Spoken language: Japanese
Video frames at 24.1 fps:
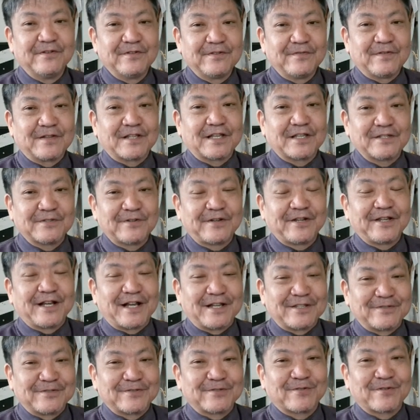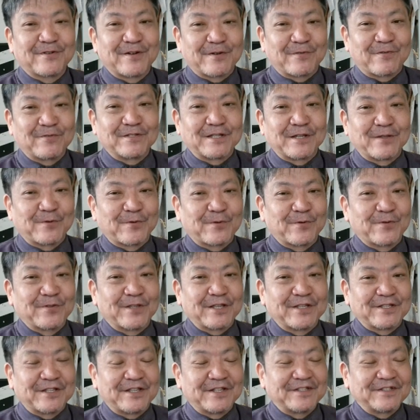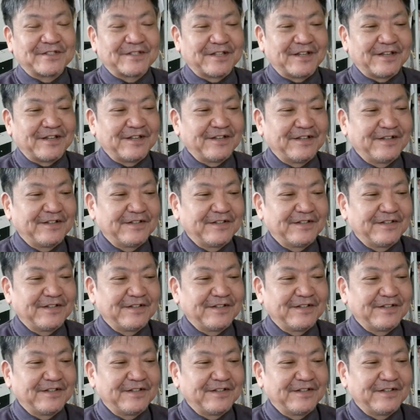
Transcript: 私の理解するところはこんなところでしてですね、